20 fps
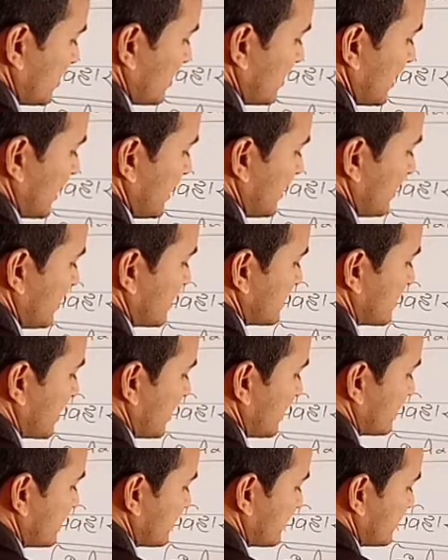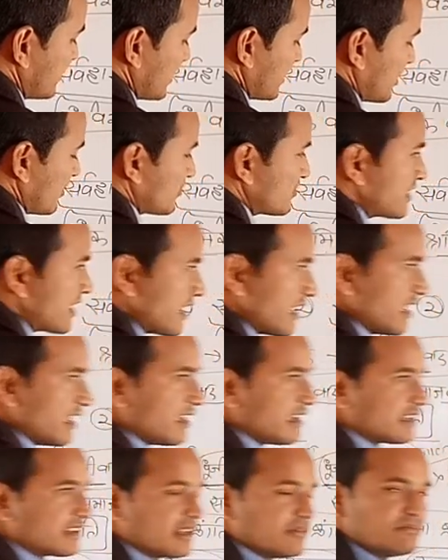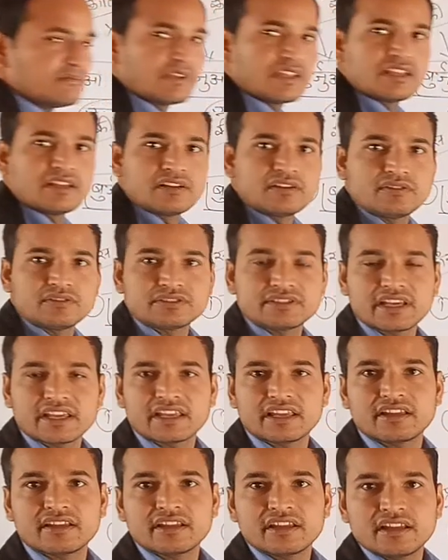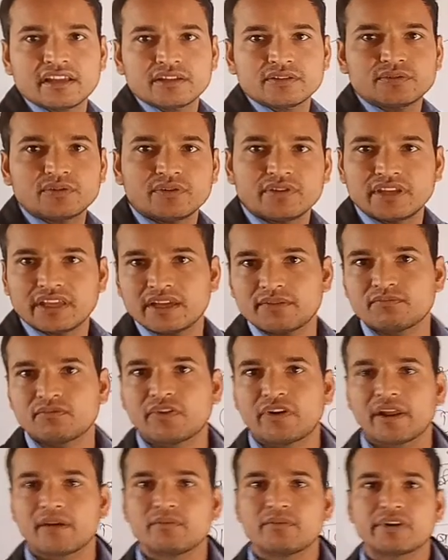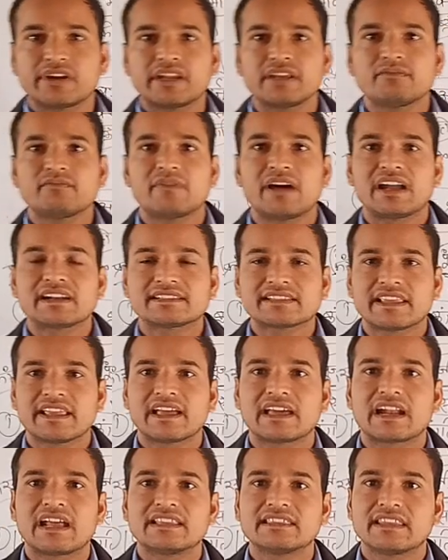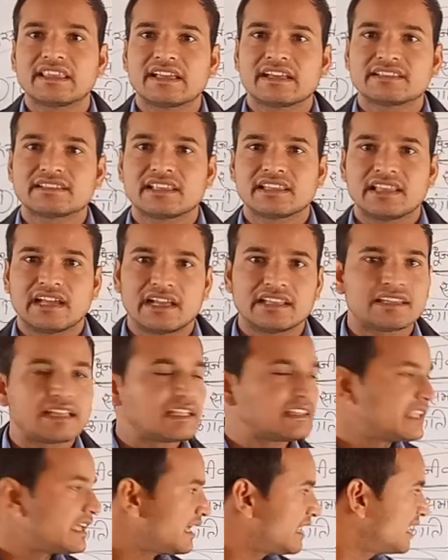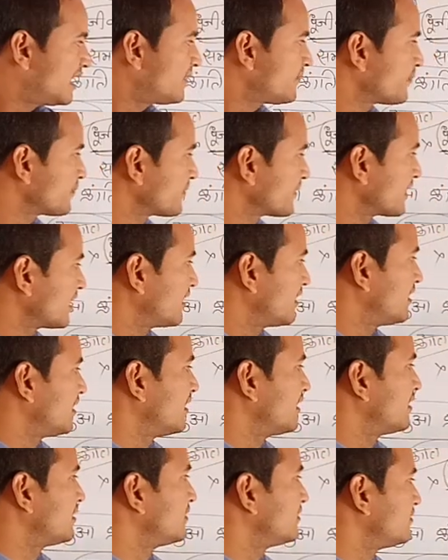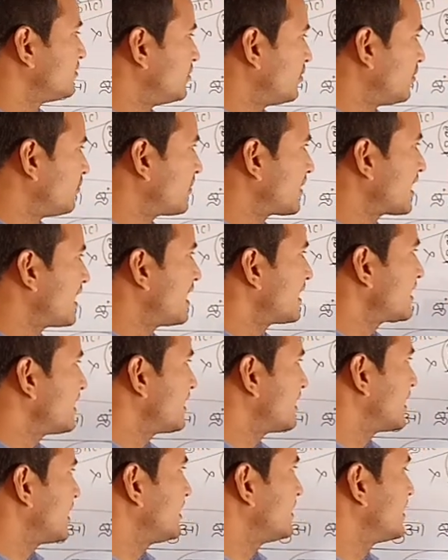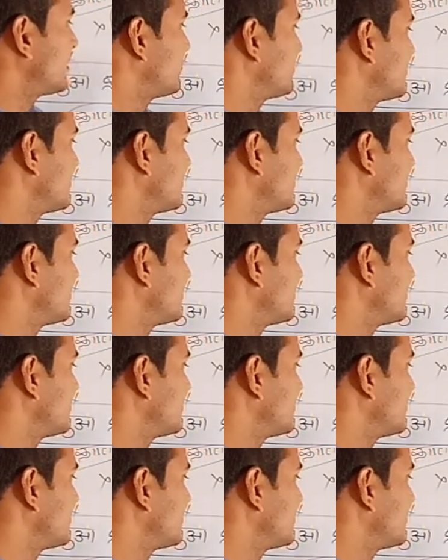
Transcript: यानी ये सारी चीज़ें क्या हो जाएंगी ख़त्म हो जाएंगी तो ये मोटा मोटी मार्क्स के क्रांति का सिद्धांत आता है दो प्रकार की क्रांतियाँ